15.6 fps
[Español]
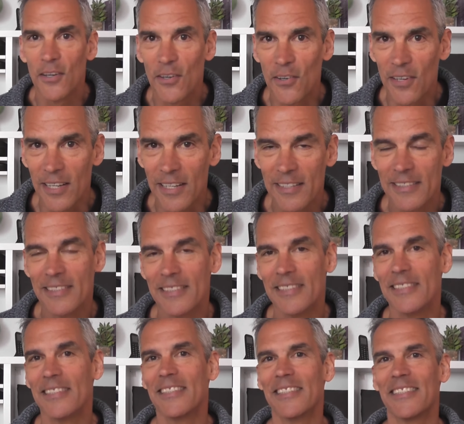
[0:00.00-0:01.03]
Hola,
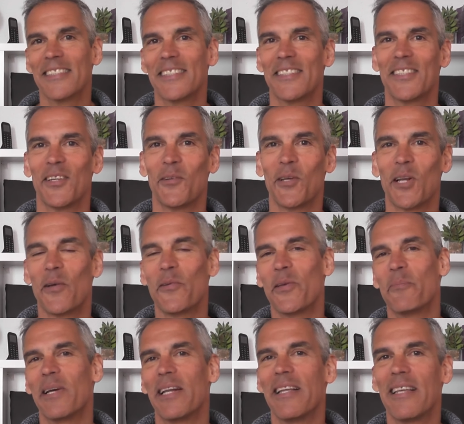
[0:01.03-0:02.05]
te doy la
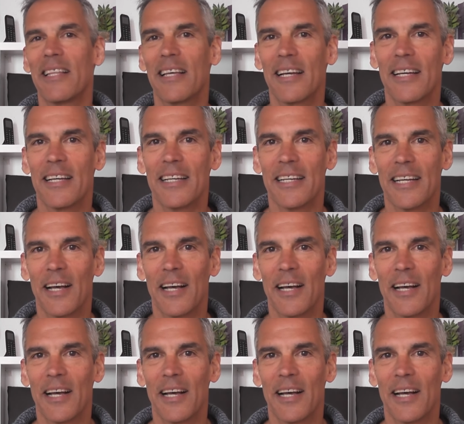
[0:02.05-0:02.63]
bienvenida